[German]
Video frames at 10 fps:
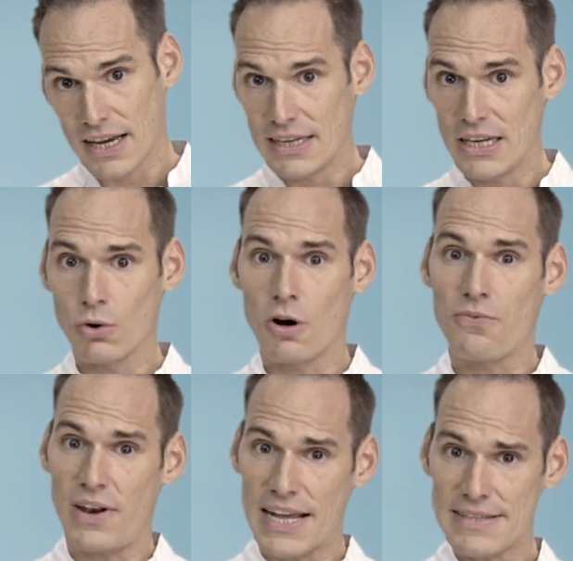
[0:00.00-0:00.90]
Ihre Ernährung
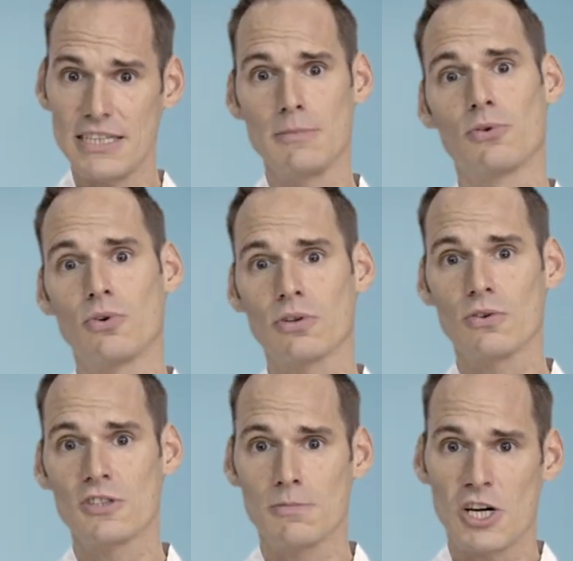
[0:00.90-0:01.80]
auf pflanzliche
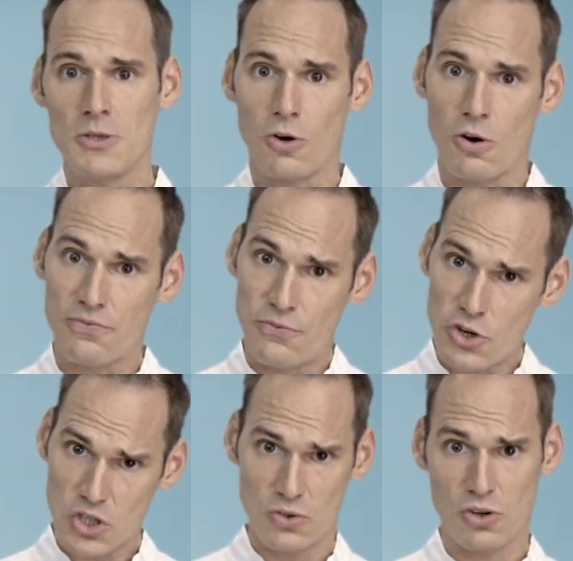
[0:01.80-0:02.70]
Produkte und zum Beispiel auch auf
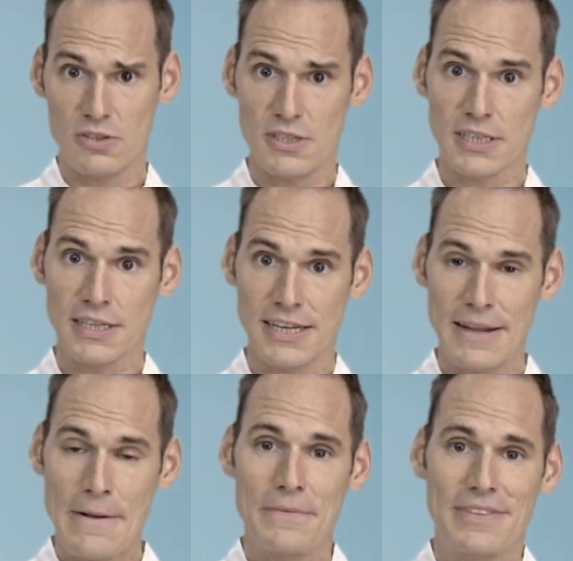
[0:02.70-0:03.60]
Fisch zu
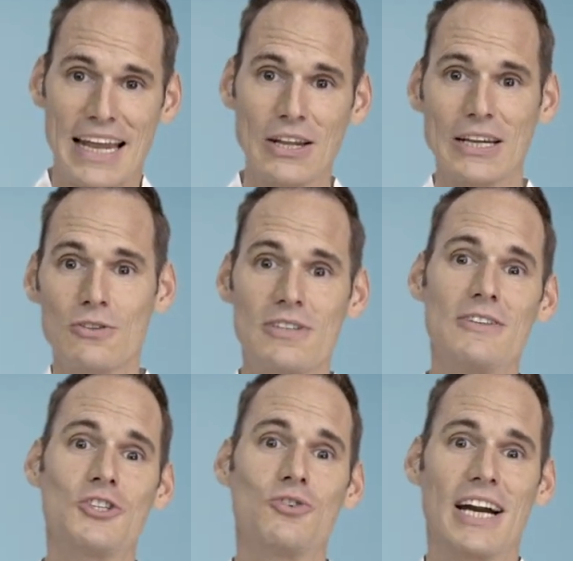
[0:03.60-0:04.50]
konzentrieren, dann
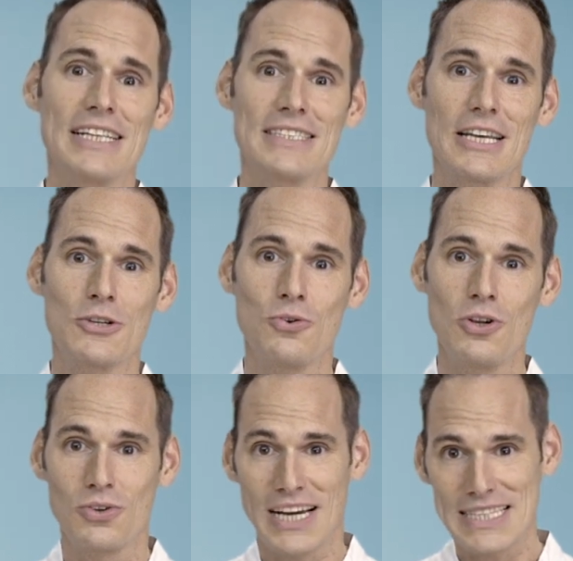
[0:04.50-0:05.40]
reduzieren Sie schon ganz
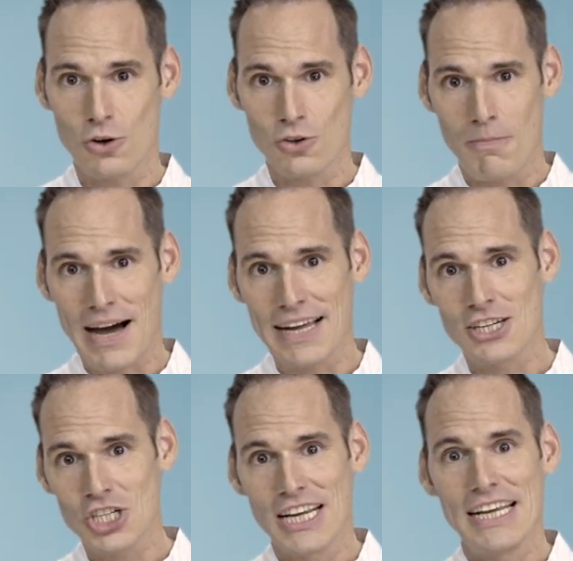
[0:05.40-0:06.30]
natürlich und ganz
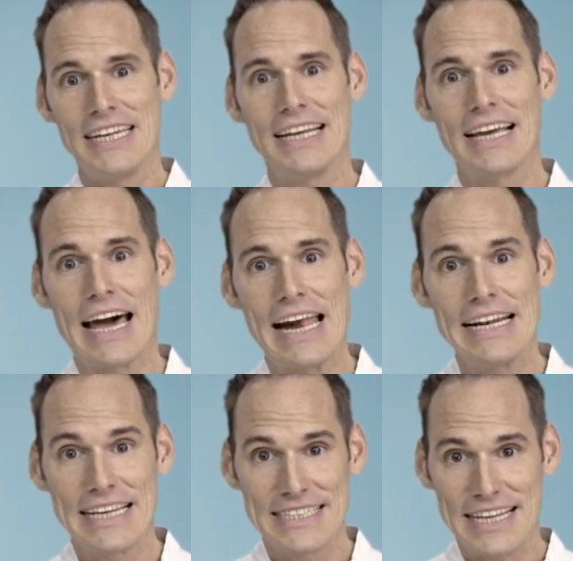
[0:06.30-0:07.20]
automatisch den
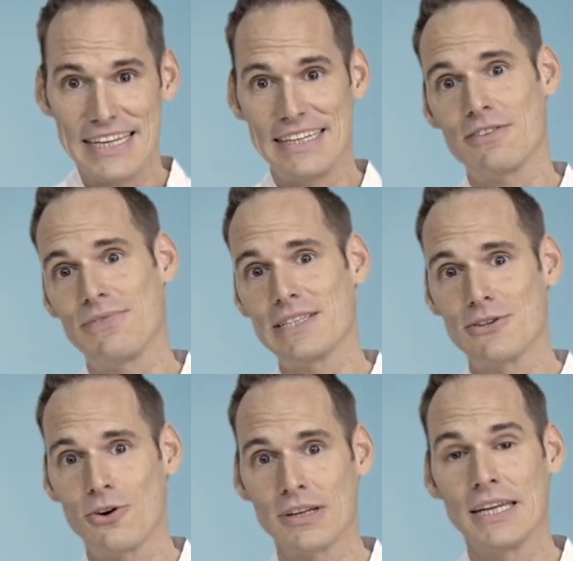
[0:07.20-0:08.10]
Gehalt gesättigter
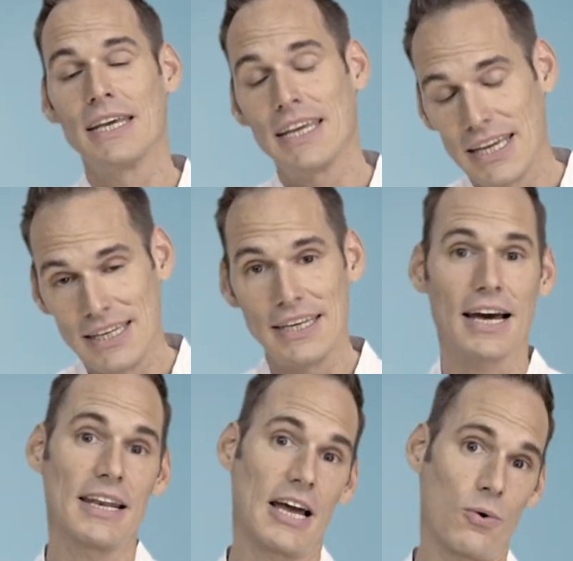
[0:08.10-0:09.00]
Fettsäuren in
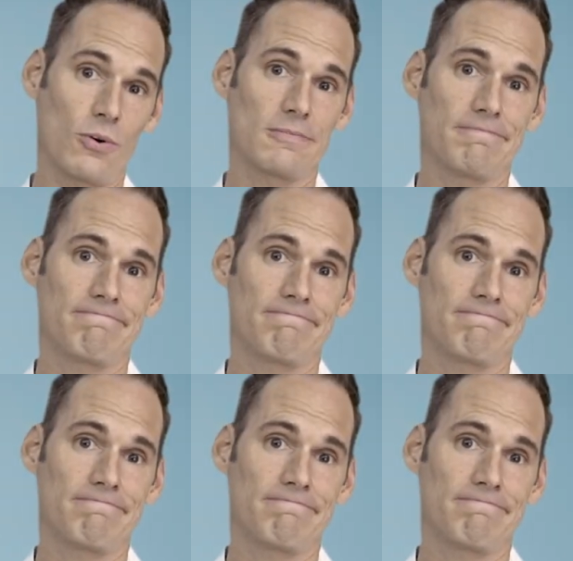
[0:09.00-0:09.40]
Ihrer Nahrung.